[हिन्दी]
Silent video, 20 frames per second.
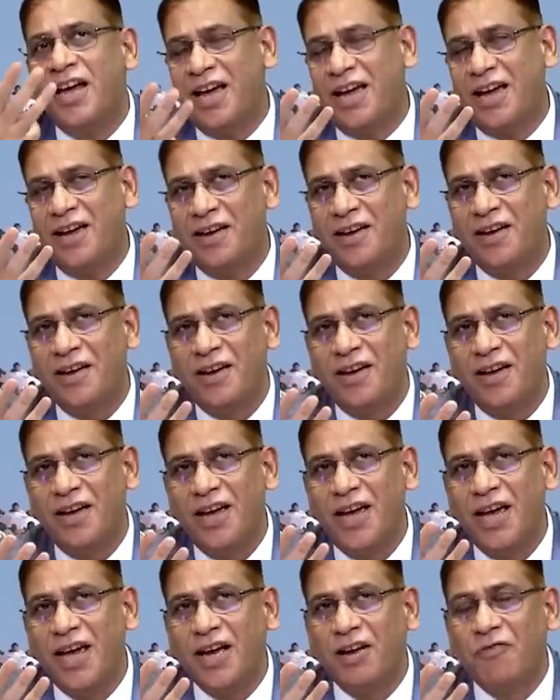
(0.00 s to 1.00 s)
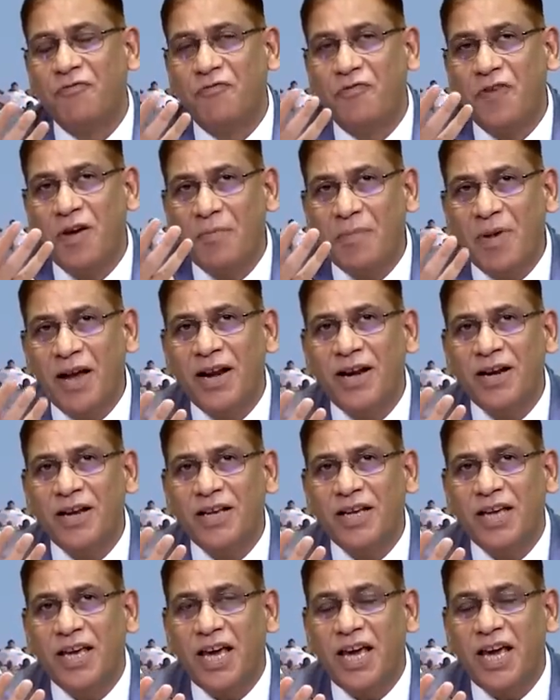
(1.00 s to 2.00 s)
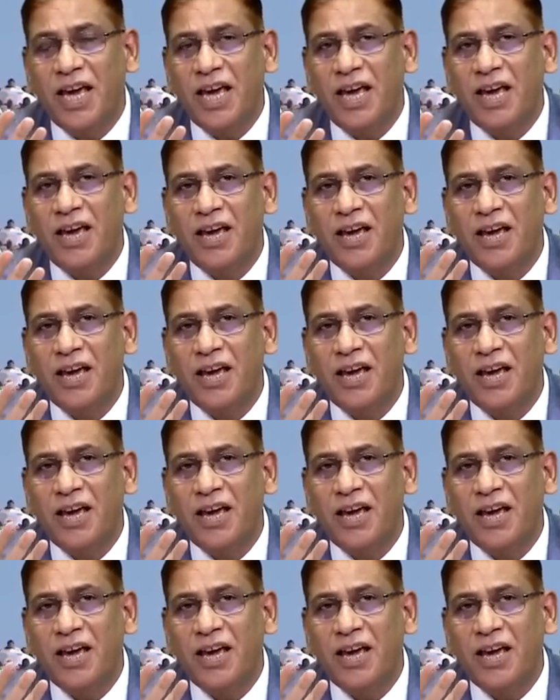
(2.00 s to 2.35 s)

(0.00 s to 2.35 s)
है एक वेमेन की